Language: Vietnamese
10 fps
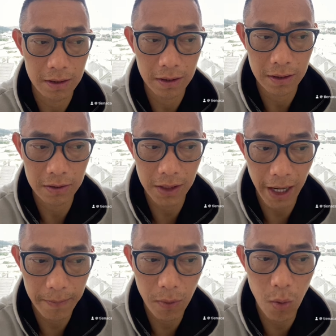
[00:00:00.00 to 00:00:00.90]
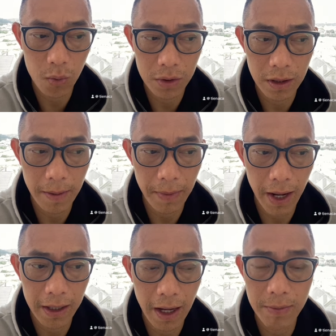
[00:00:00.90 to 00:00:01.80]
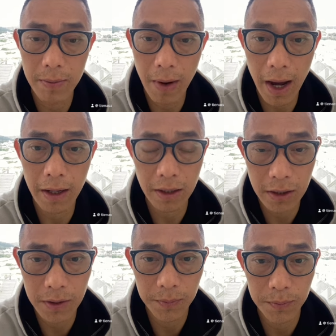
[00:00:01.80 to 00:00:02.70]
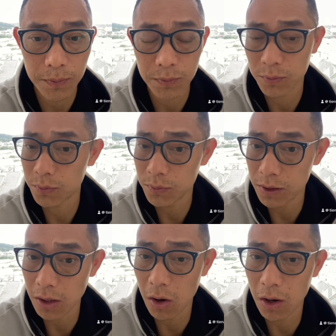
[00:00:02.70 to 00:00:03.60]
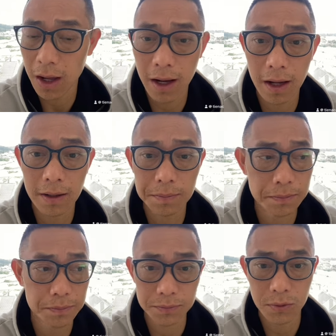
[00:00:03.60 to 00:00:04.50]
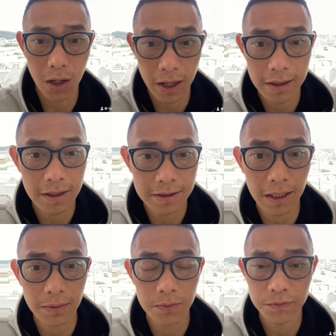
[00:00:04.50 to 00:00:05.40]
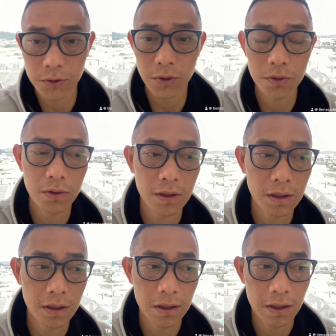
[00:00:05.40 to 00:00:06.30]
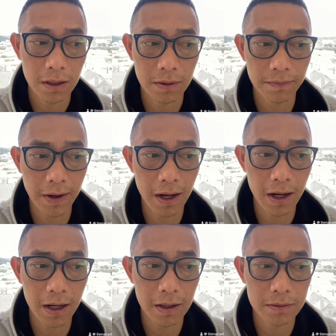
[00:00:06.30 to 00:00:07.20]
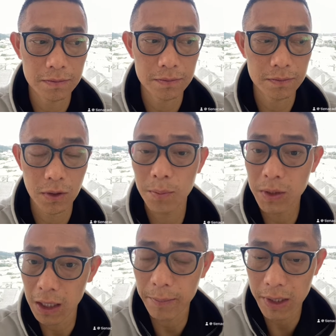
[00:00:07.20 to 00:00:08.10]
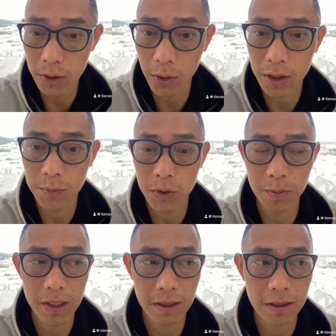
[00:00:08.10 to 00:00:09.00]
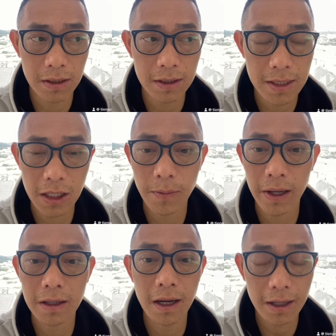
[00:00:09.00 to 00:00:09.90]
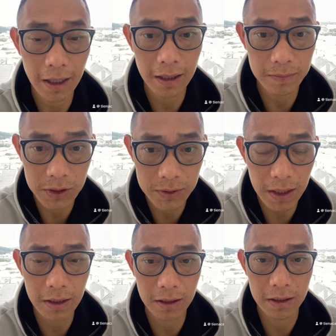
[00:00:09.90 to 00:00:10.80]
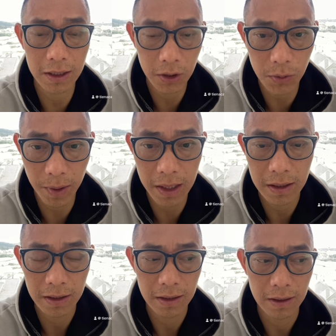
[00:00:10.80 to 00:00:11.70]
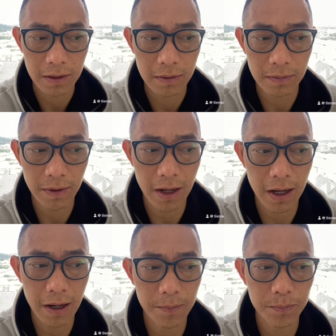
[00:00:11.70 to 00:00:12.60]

từ tháng một năm hai nghìn không trăm hai mươi ba đến giờ. Thì đó là đó là cái danh sách vừa rồi. Và không chỉ là mình nói không thôi, mình chia sẻ cho bạn những cái cách làm sao xác thực cái tín hiệu của mình. Và